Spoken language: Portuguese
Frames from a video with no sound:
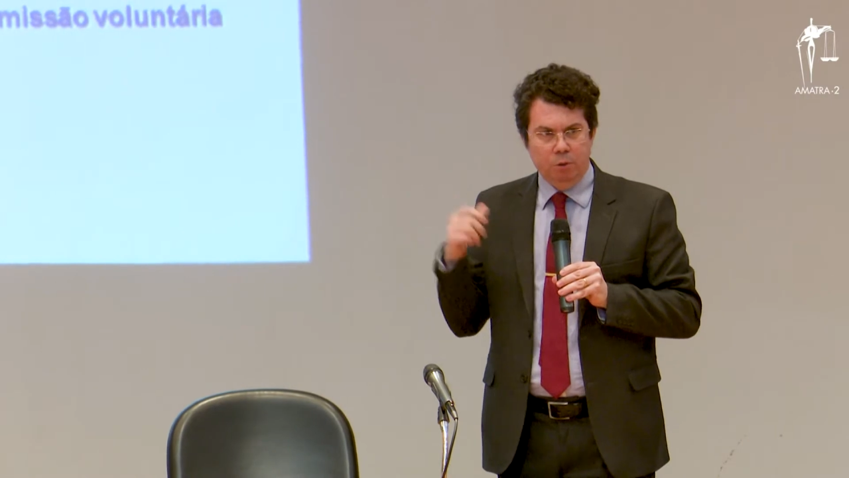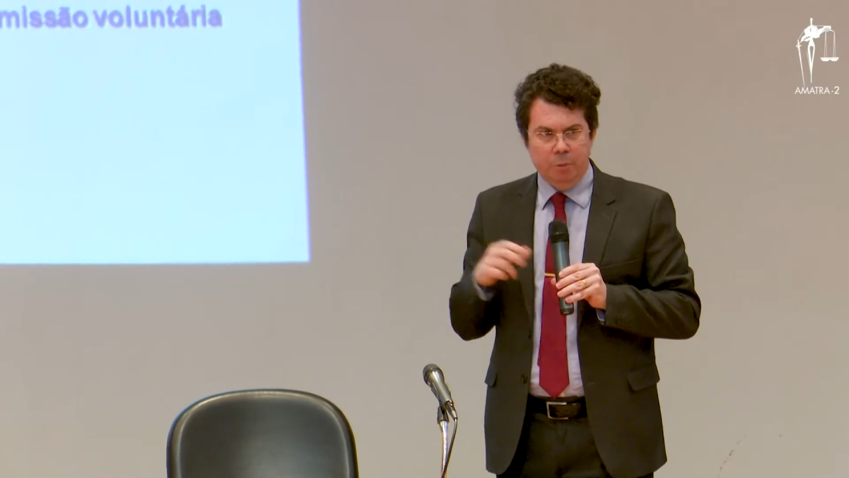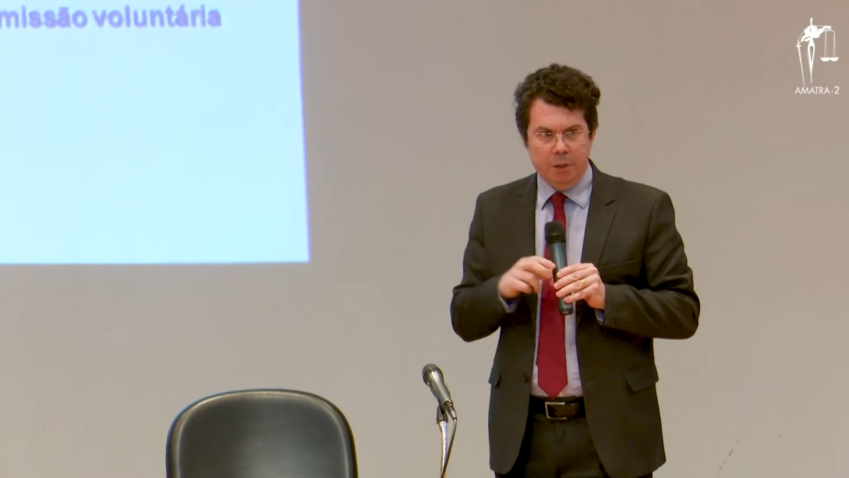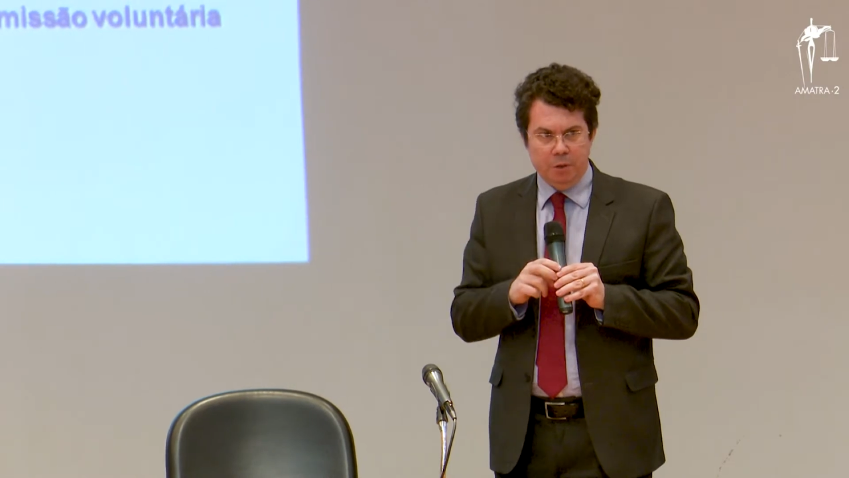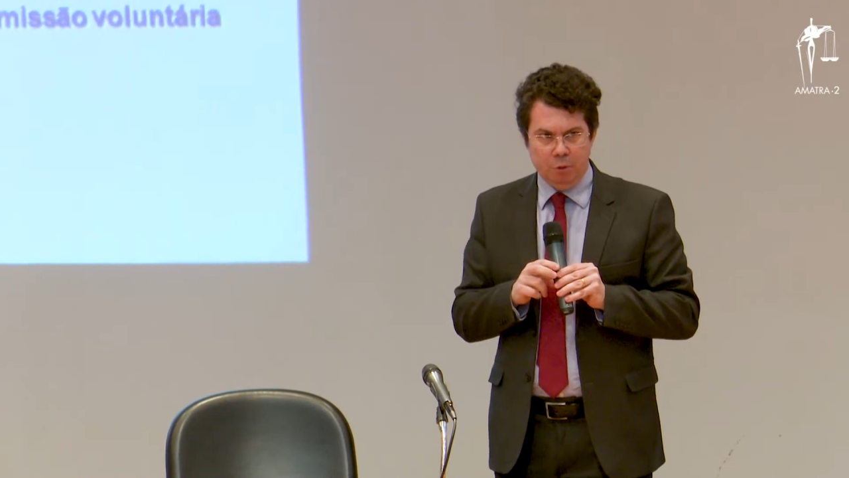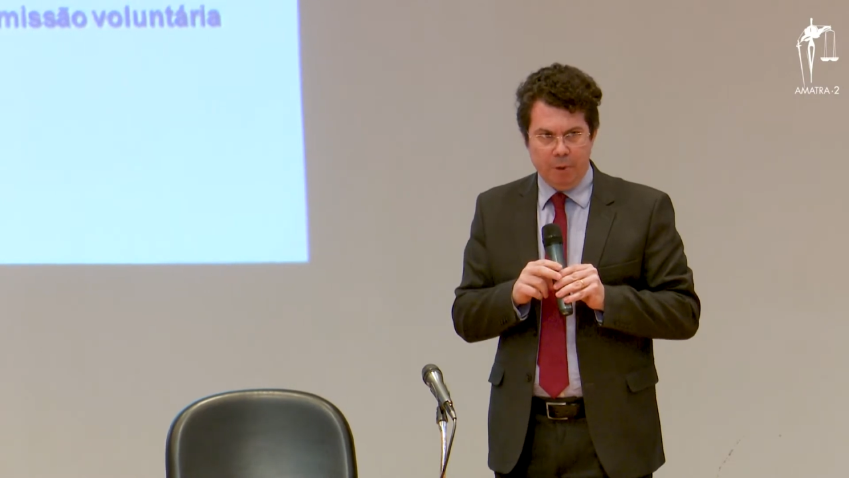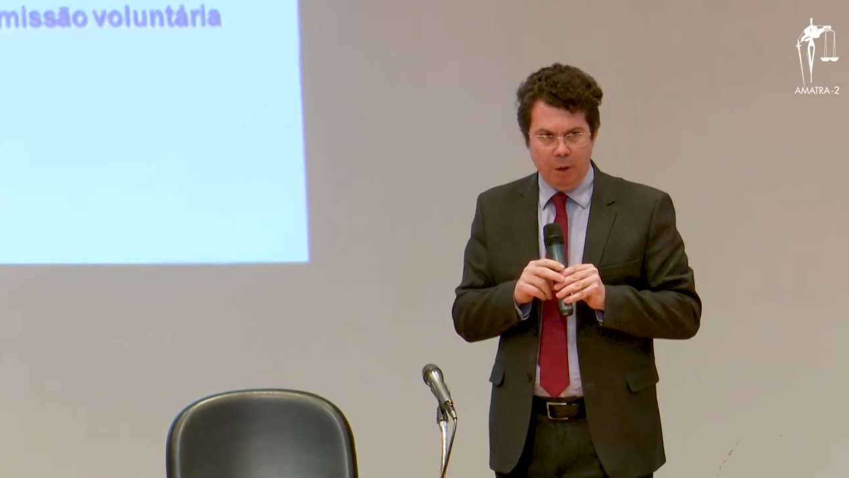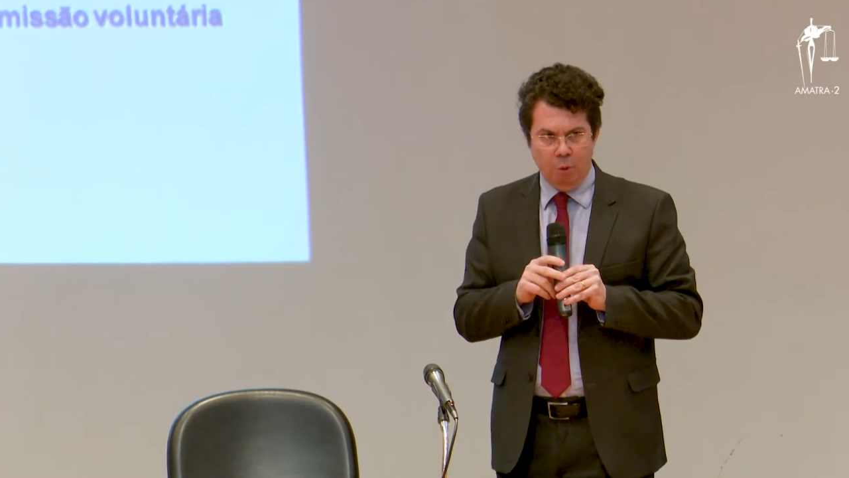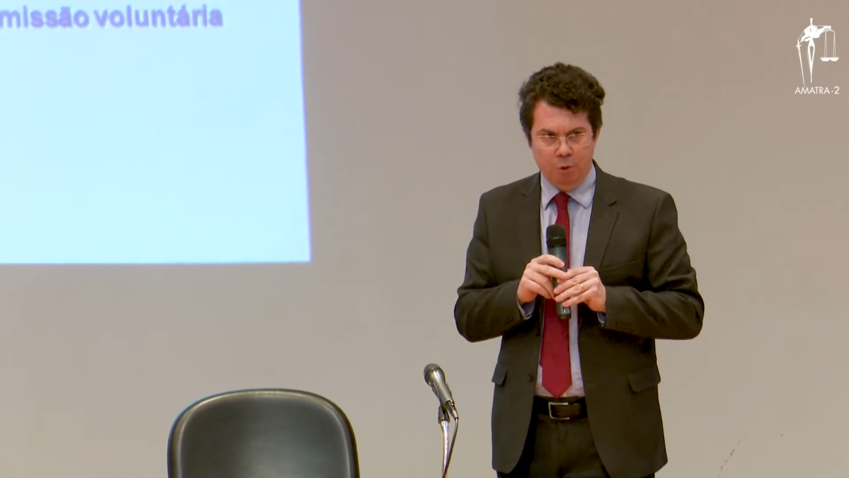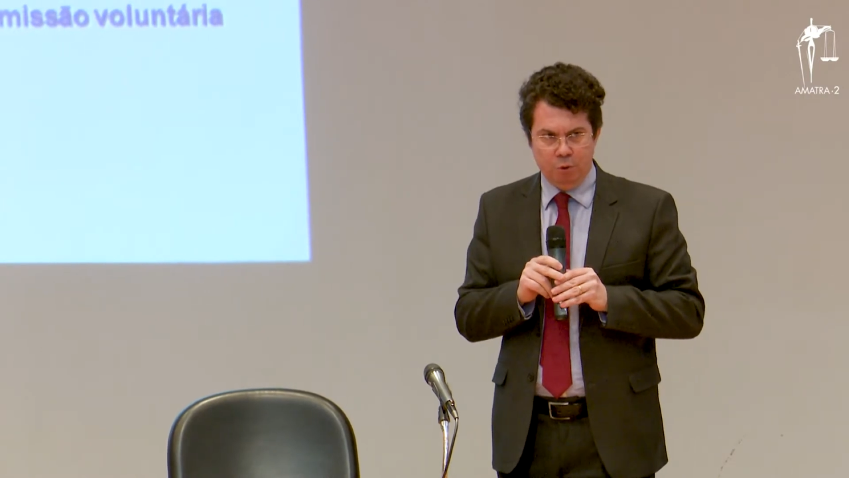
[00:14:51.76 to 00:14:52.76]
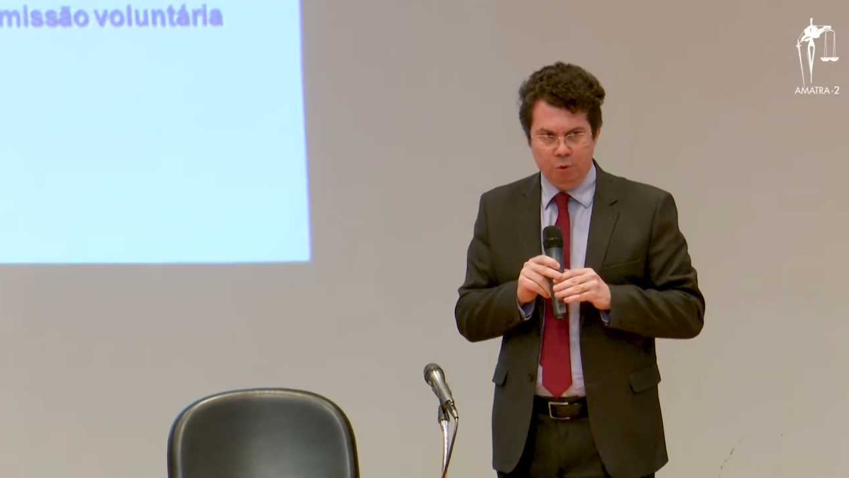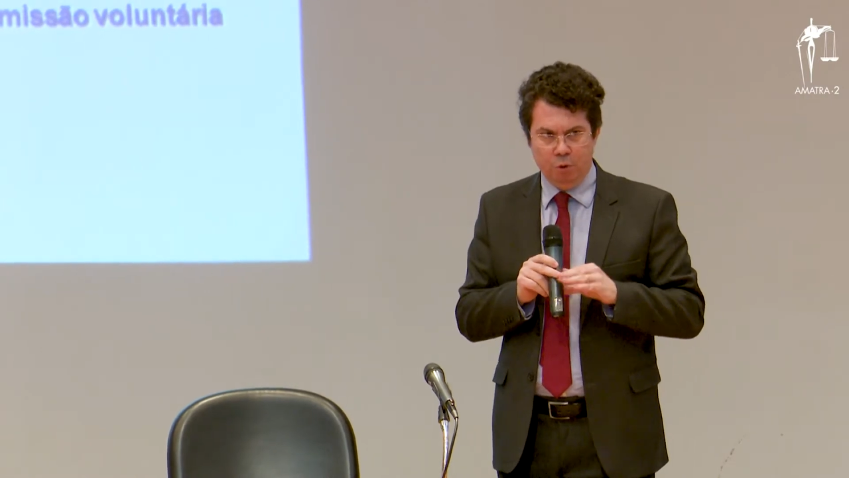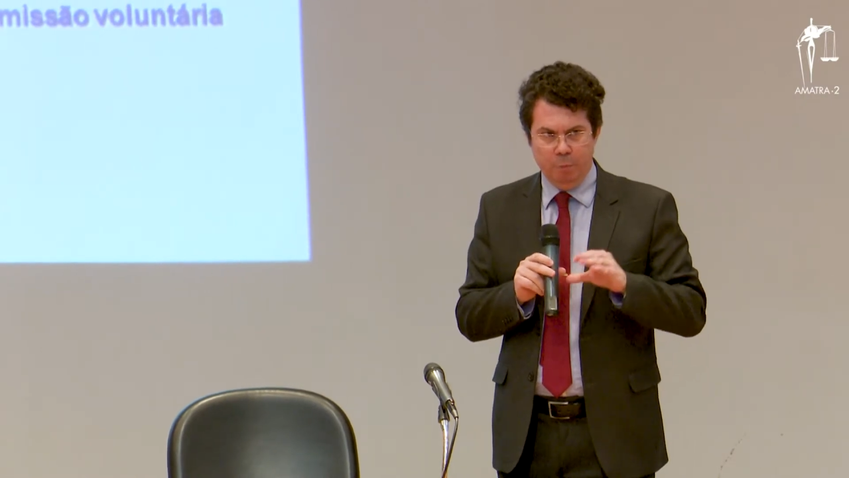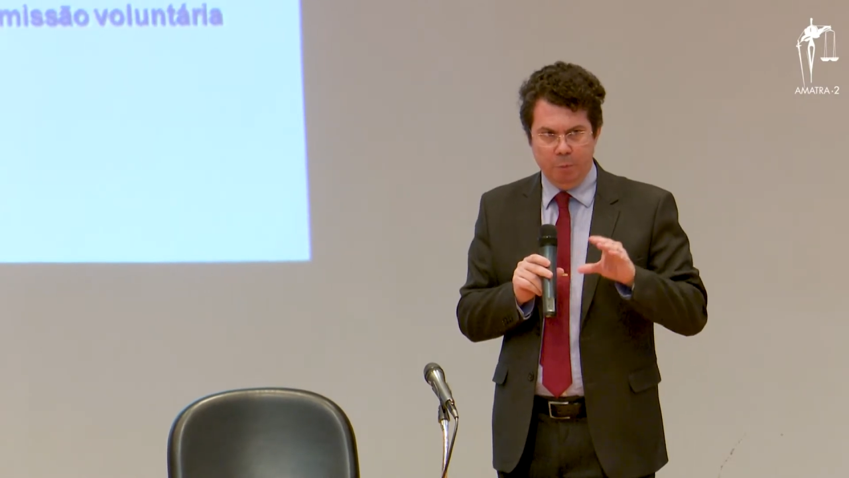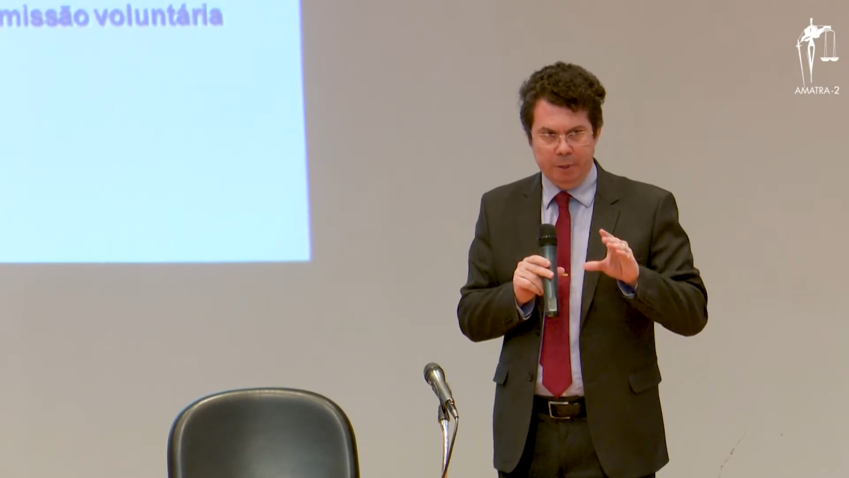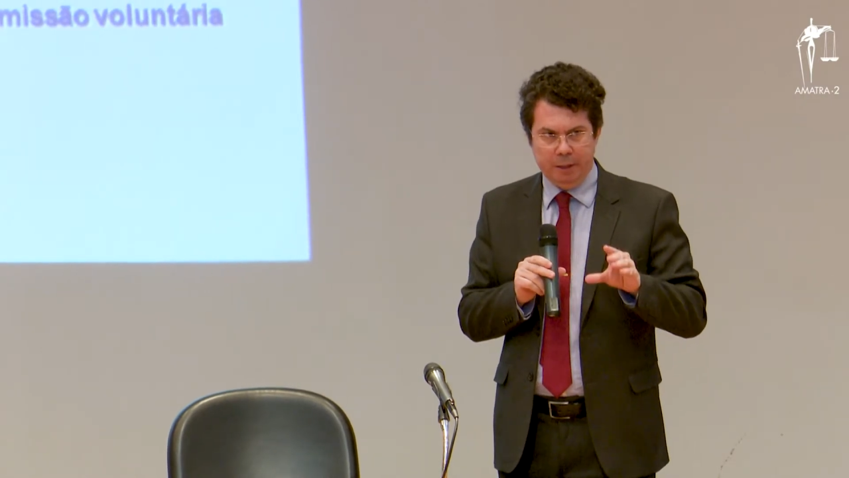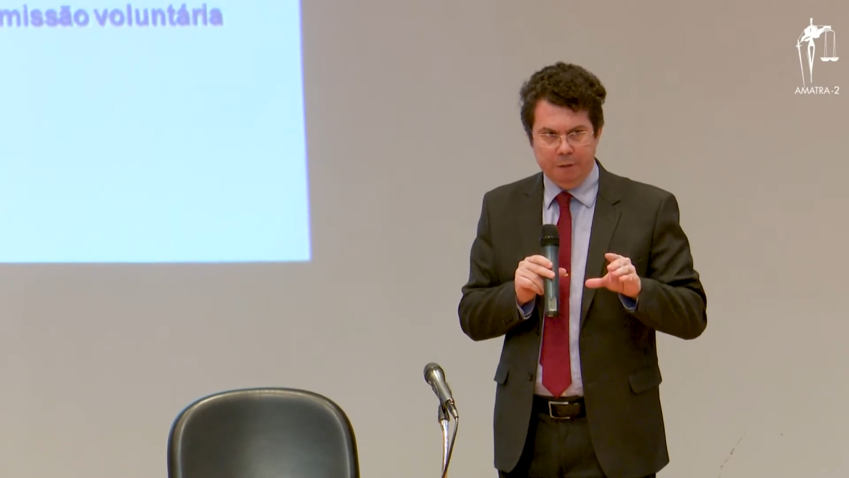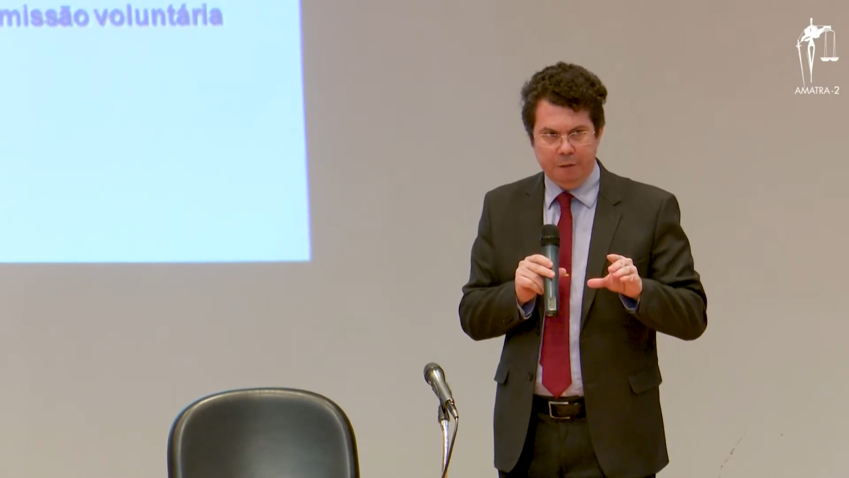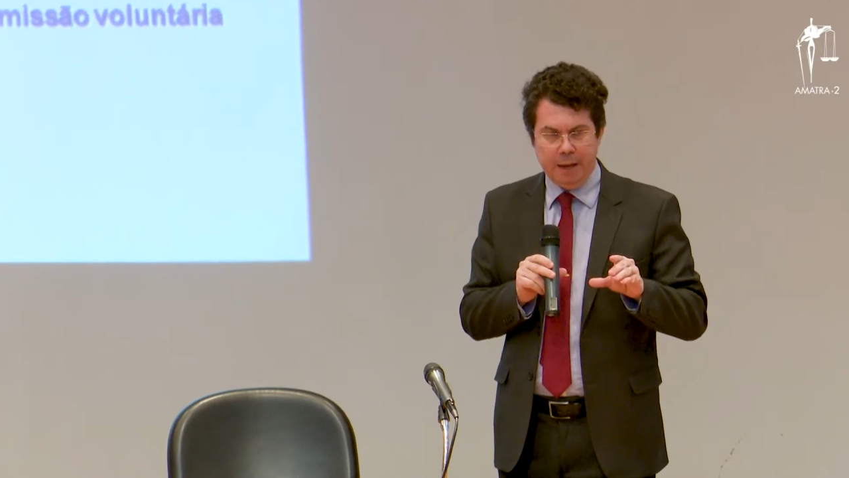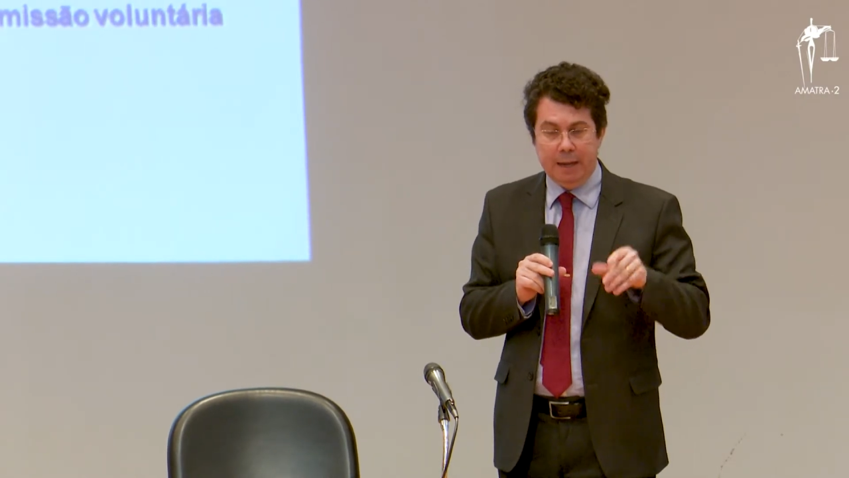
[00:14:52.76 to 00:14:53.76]
do ministro Barroso sobre o
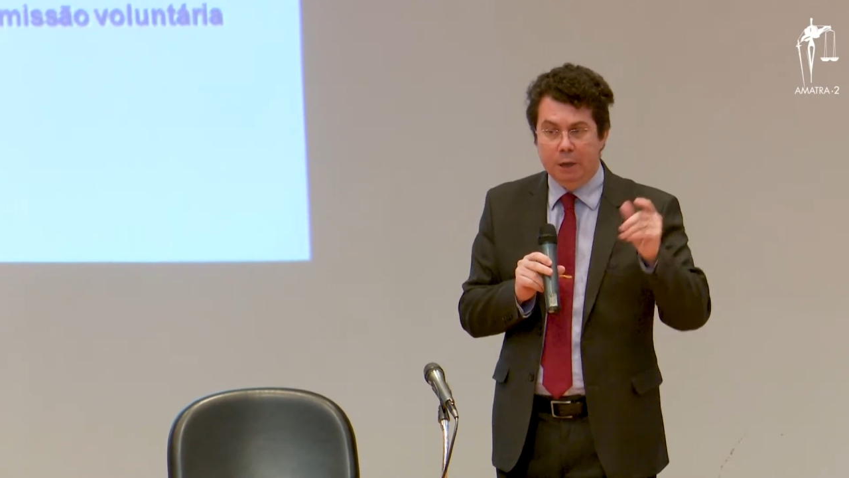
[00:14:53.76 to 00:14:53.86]
PDV,